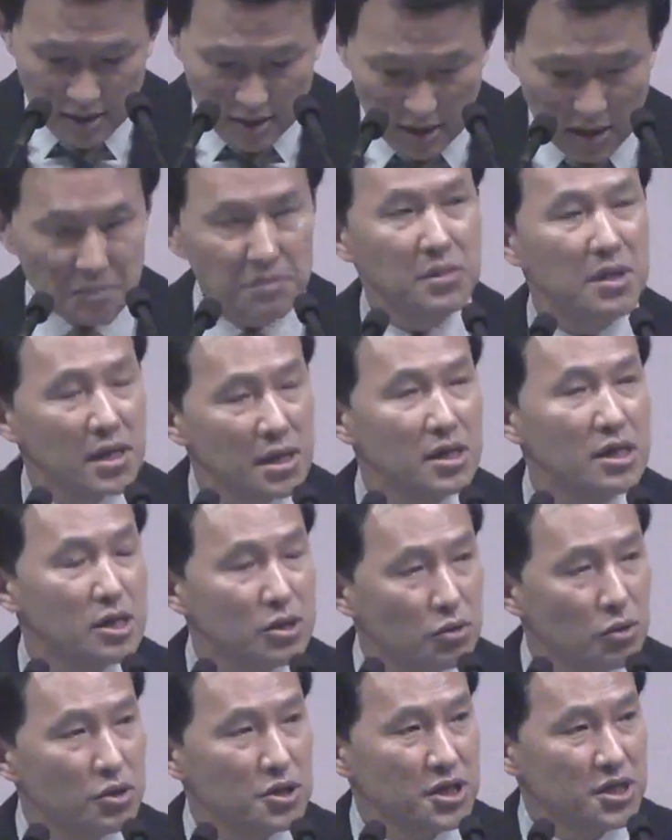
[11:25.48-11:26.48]
이미
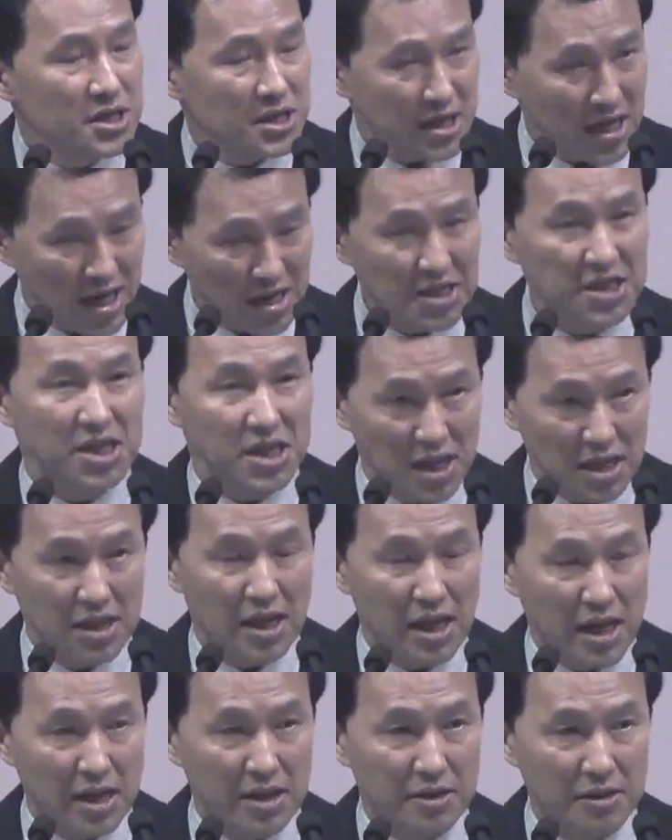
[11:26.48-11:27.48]
이루어진 사실에
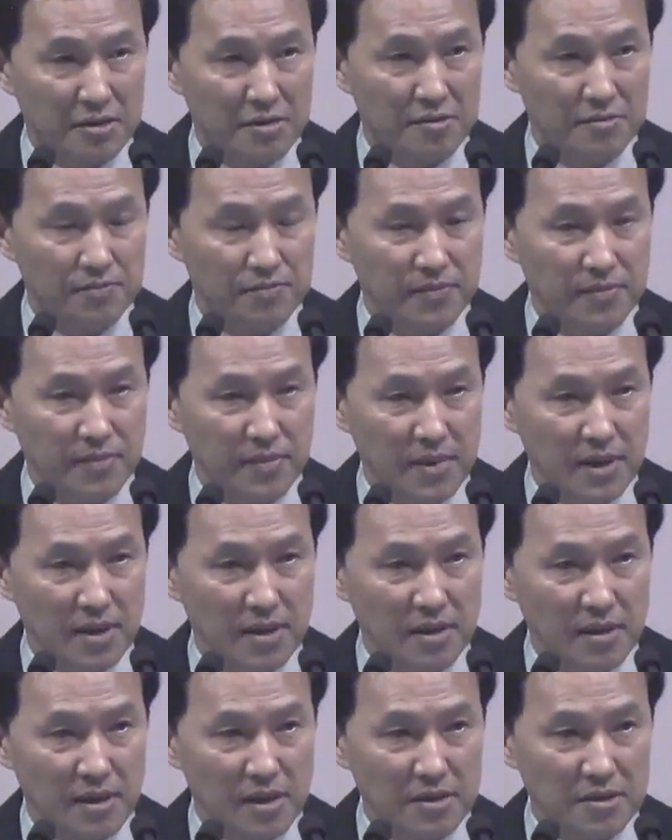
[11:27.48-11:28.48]
대하여
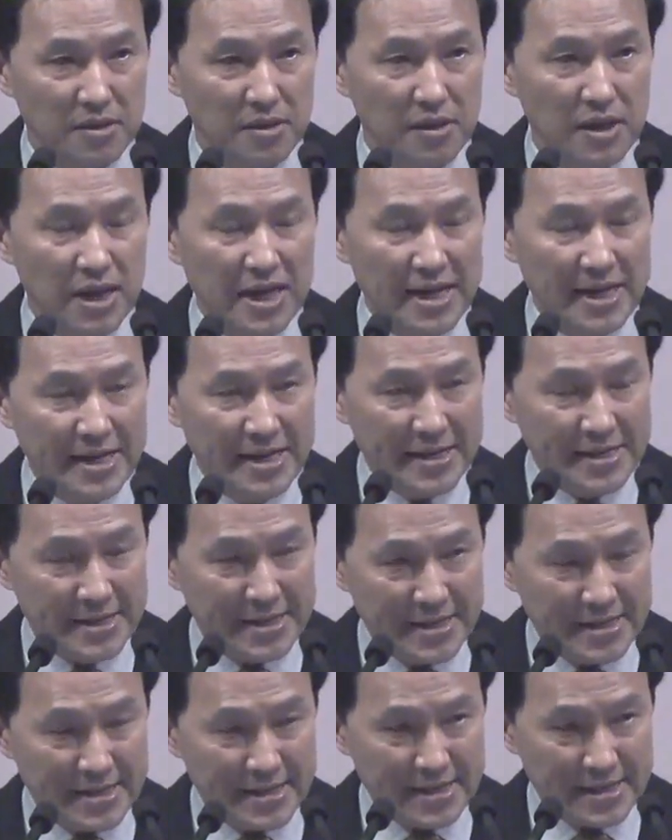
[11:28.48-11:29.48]
그래서
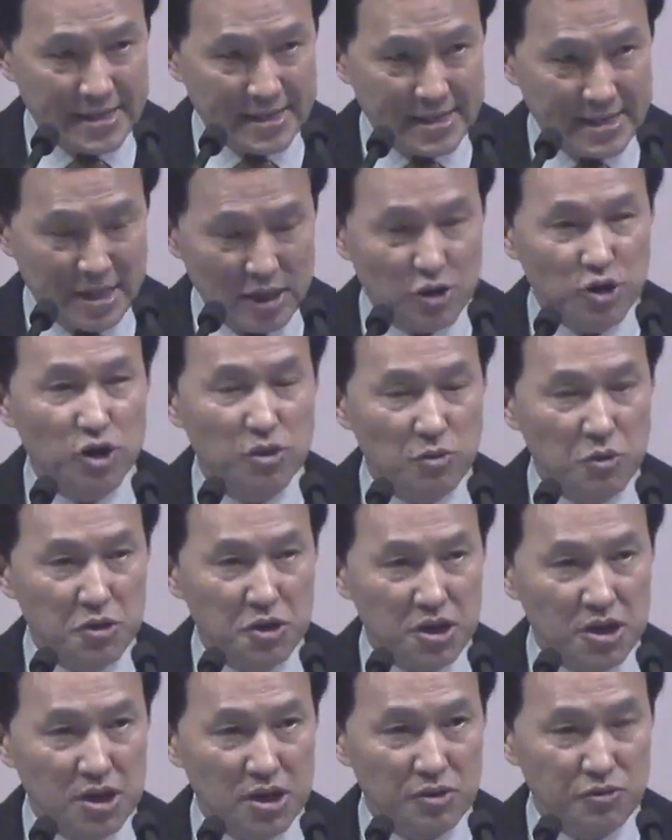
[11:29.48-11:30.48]
예수님
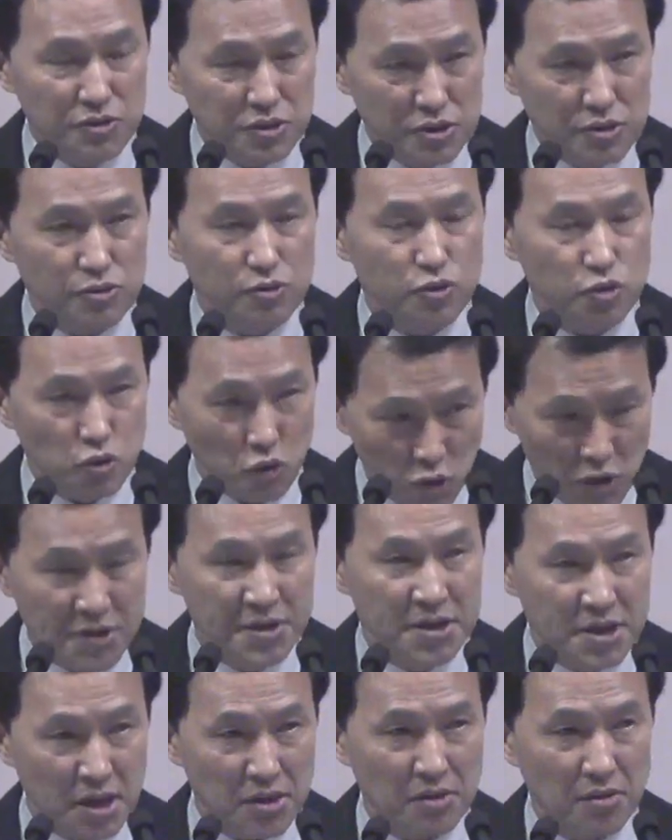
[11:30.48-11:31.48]
오신 이유는
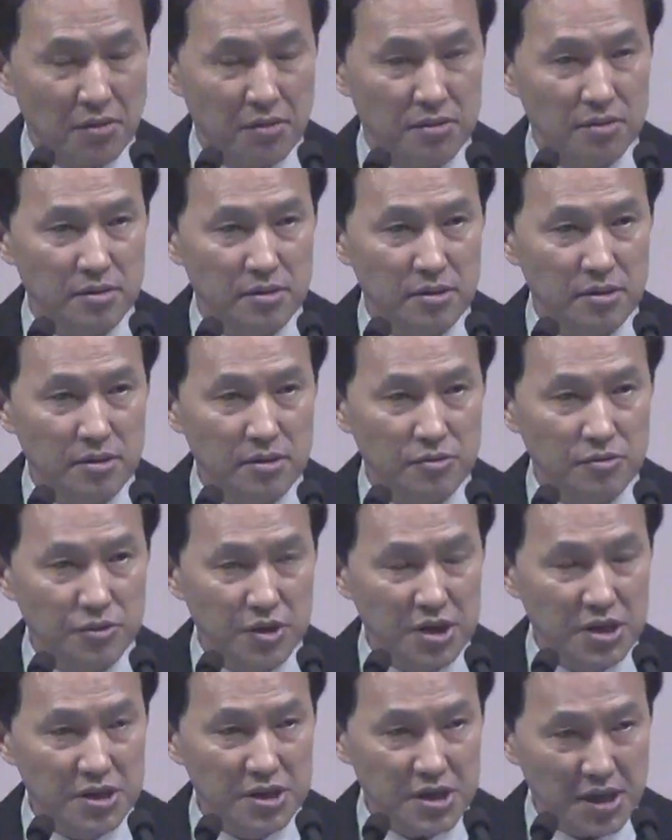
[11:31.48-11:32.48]
구원자로
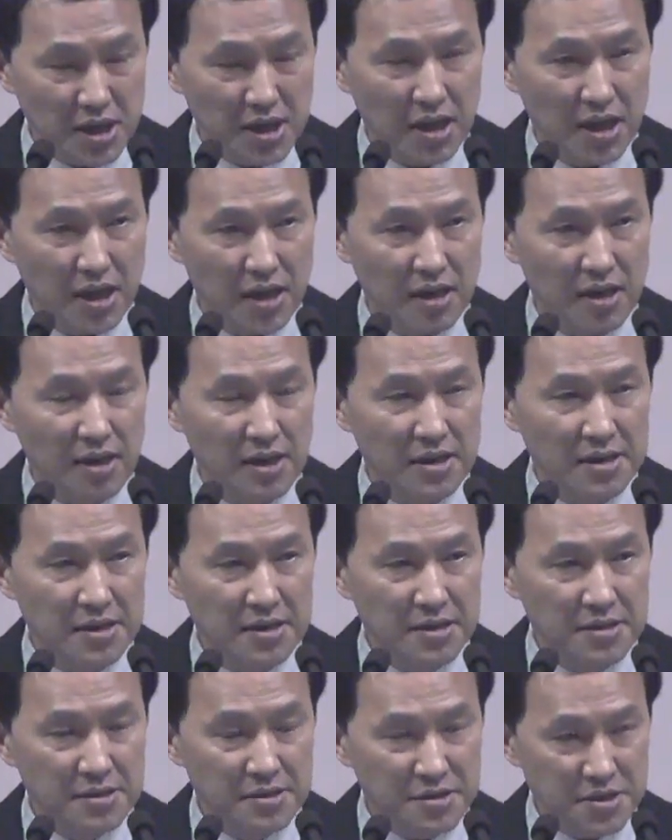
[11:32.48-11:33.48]
우리 인생의
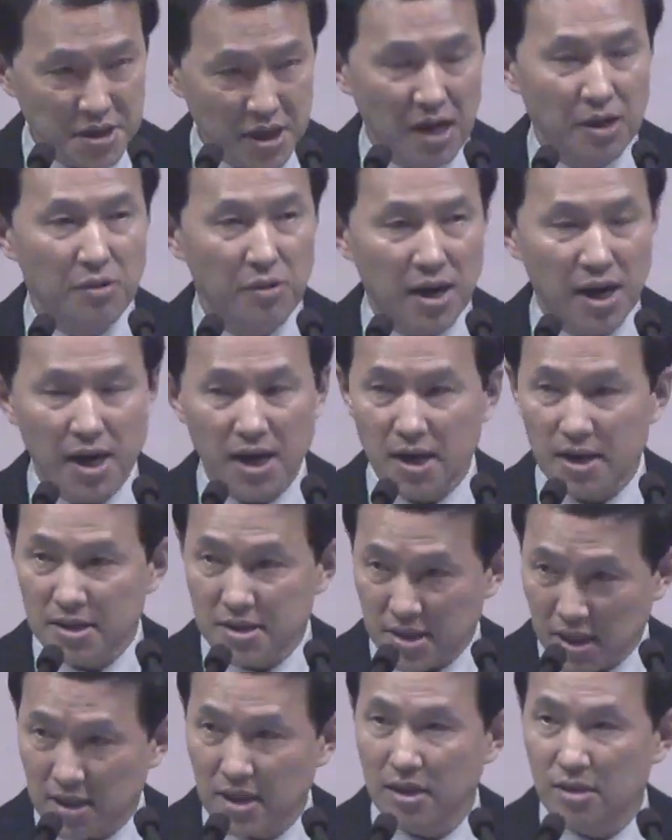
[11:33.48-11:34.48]
죄와
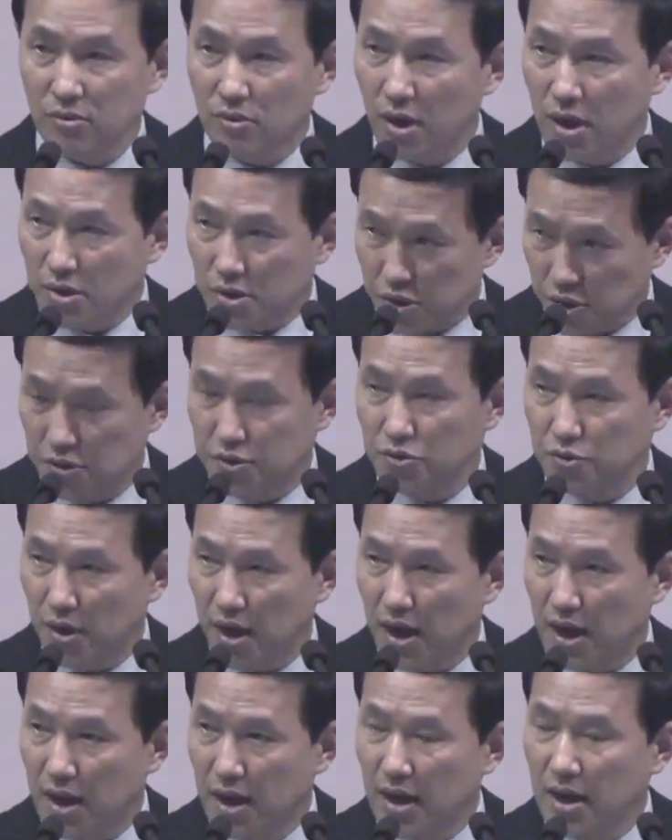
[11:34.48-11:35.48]
사단과
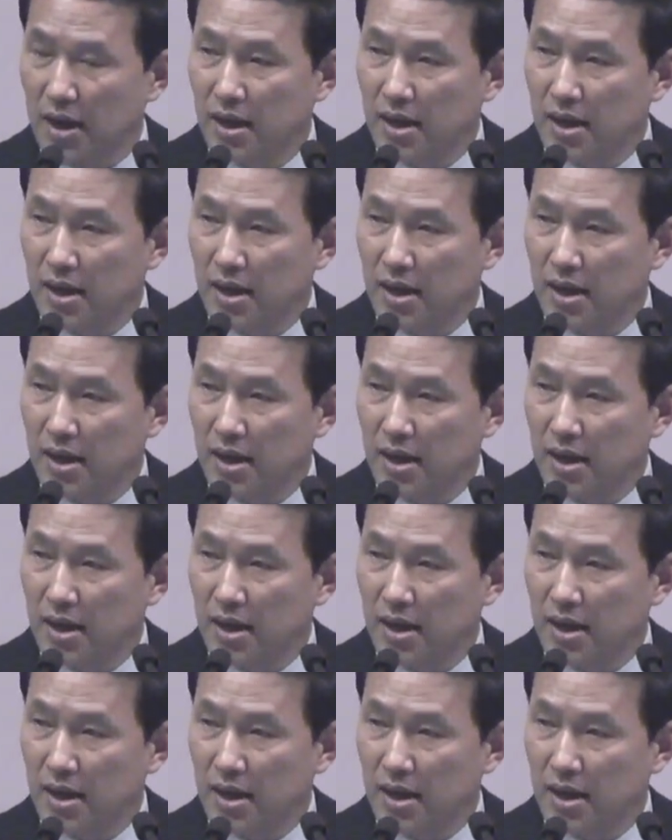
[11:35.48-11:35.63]
저주와